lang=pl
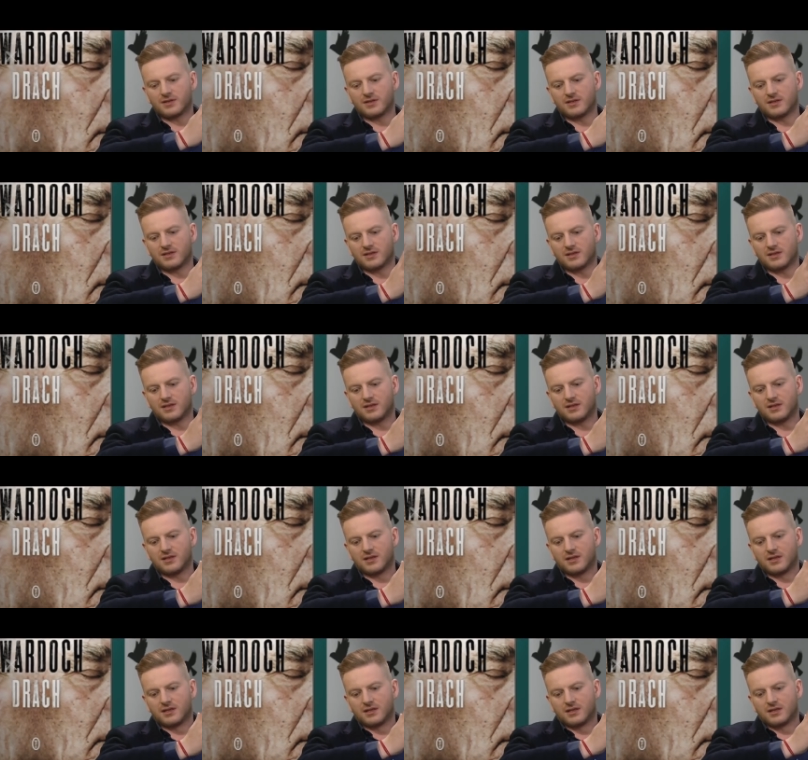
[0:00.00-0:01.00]
y,
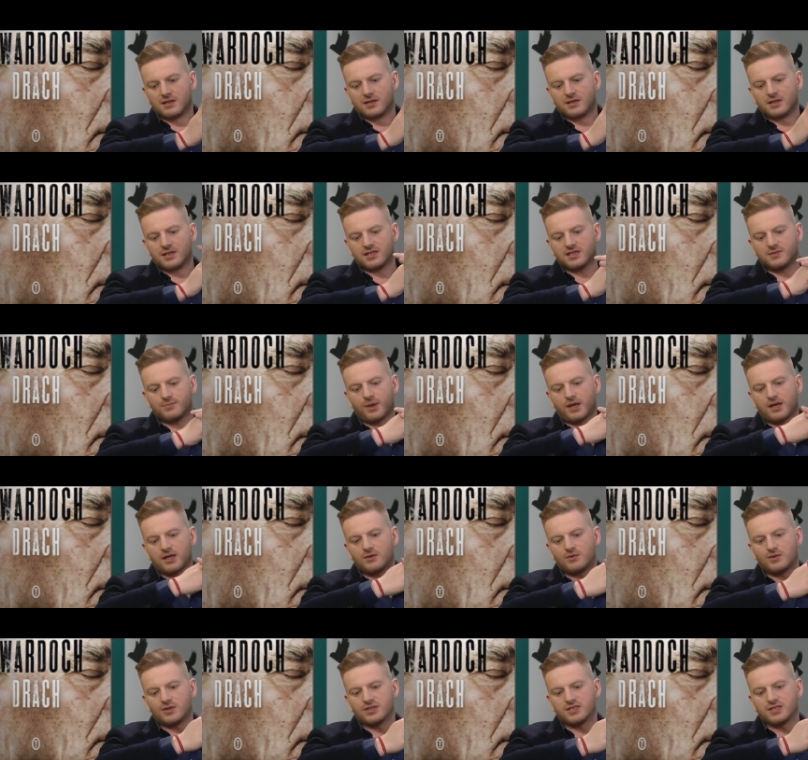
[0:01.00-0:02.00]
jest
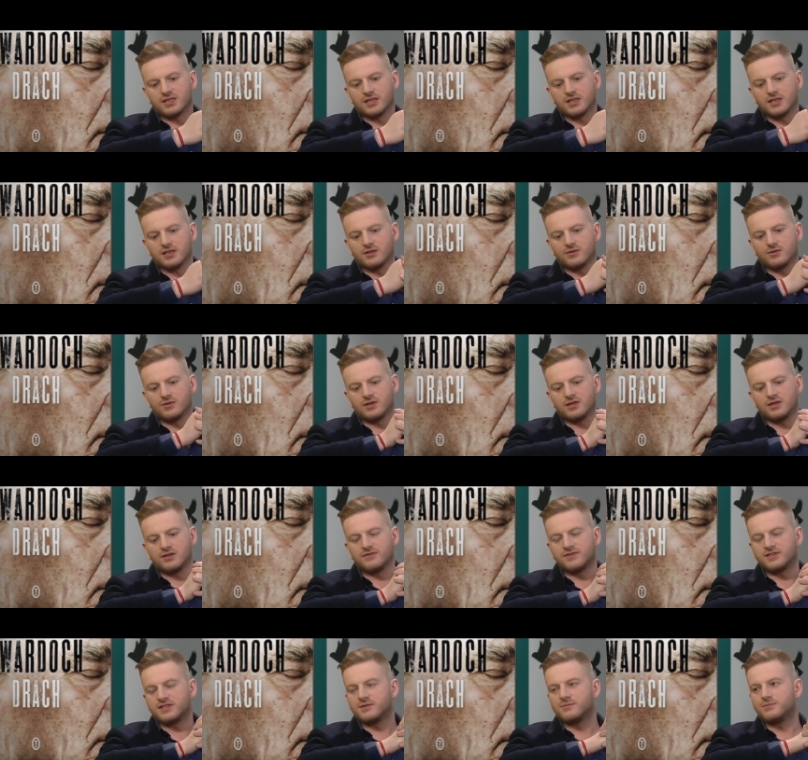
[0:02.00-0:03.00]
parę głosek, które
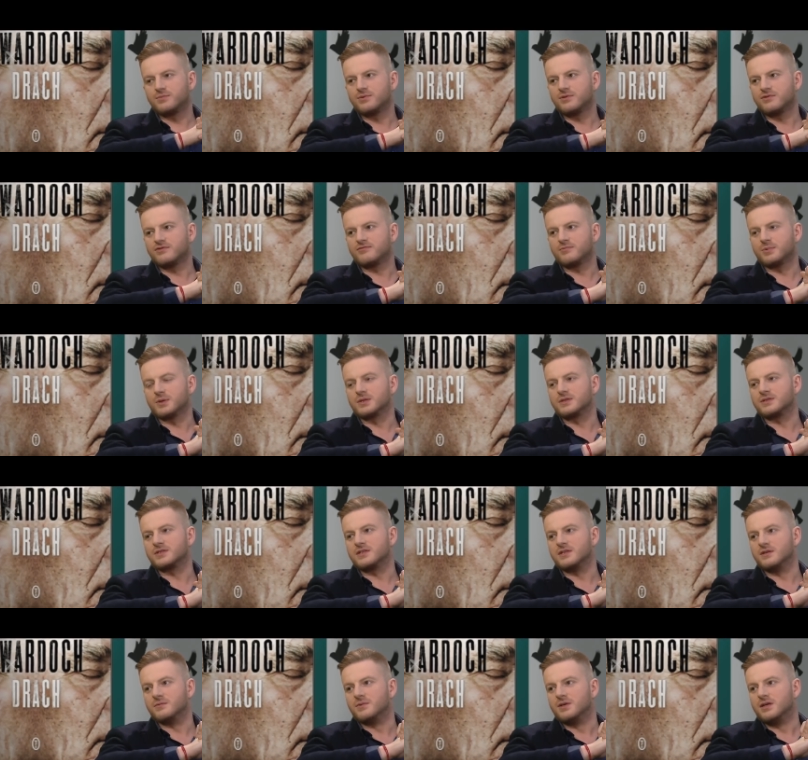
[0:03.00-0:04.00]
nie występują w
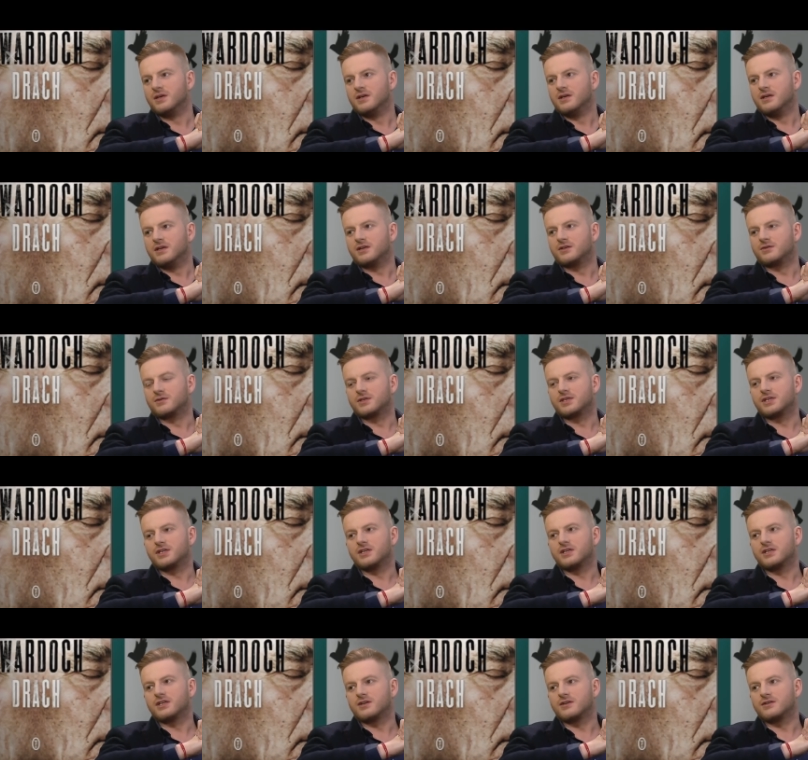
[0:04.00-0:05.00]
polskim i których
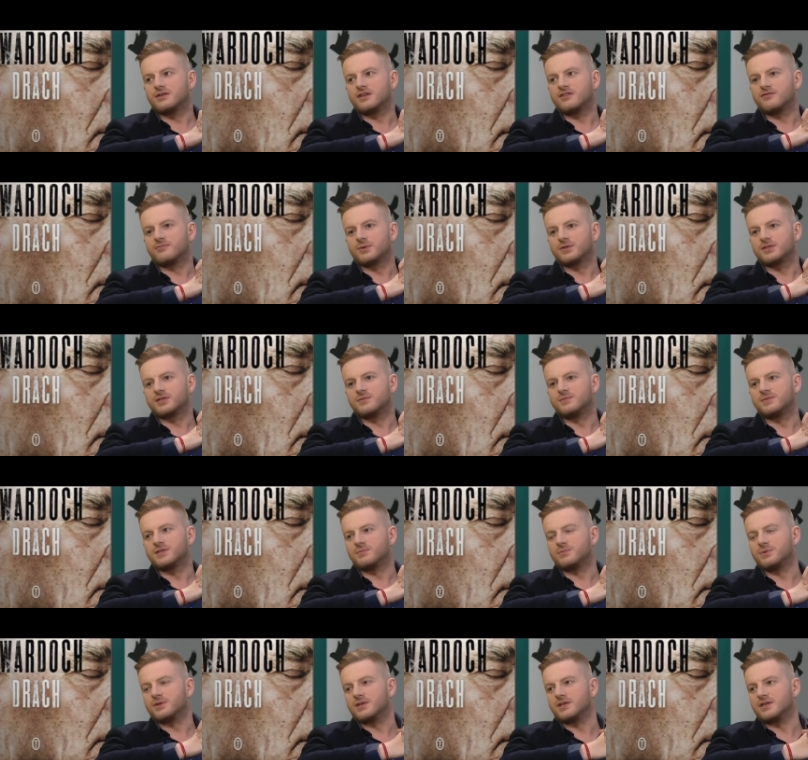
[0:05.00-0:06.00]
się nie da oddać w polskim
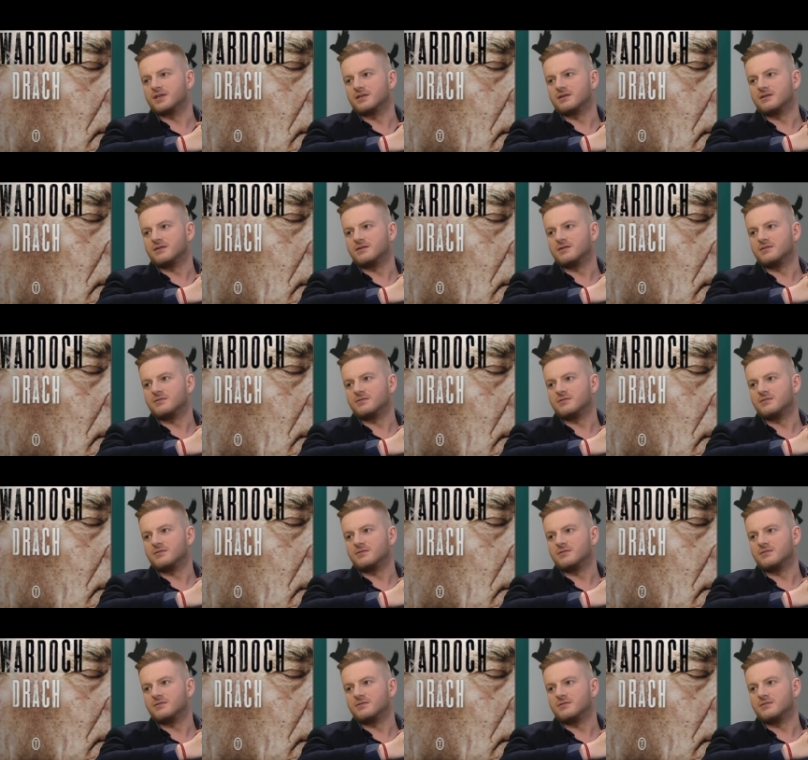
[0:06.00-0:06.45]
zapisie.